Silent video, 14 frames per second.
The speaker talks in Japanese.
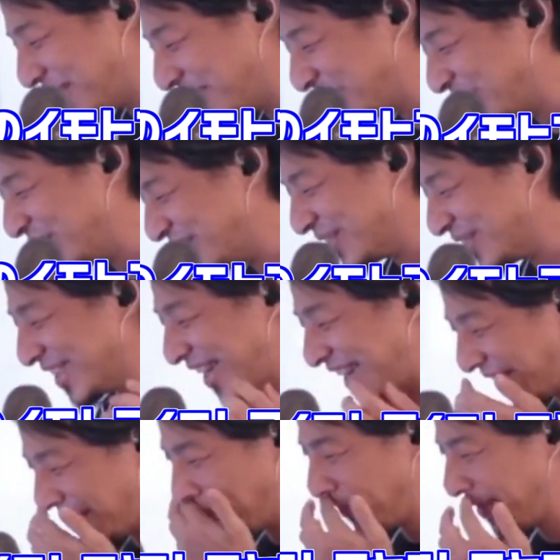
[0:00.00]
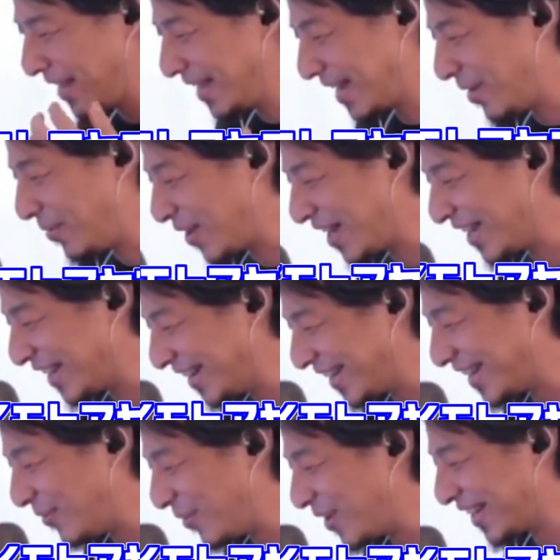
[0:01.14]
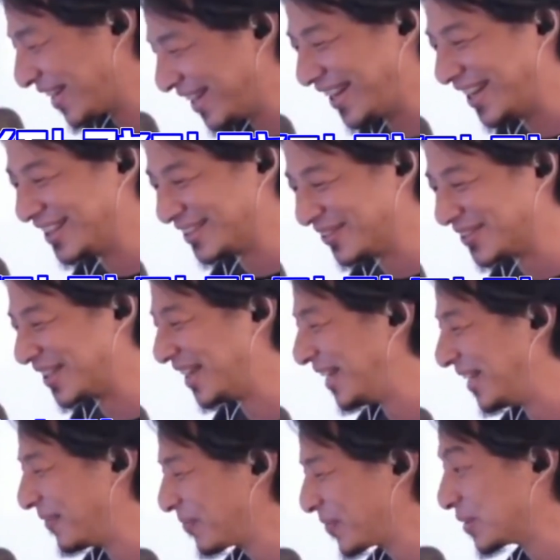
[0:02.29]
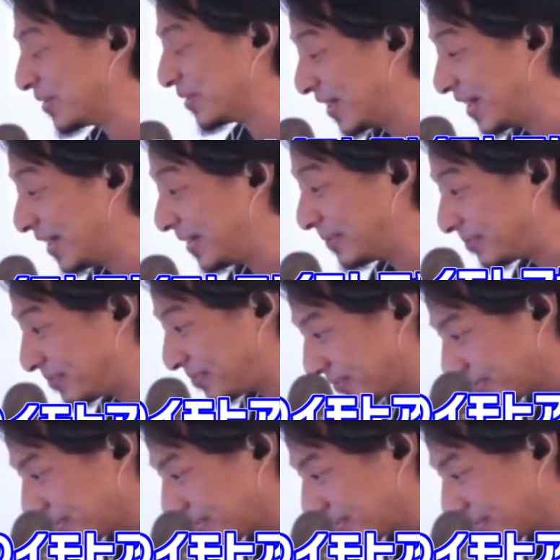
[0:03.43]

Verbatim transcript: みません。本当にすみません。はい。顔は関係ない。顔は関係ない。はい、すみません。はい。そうですよね。はい。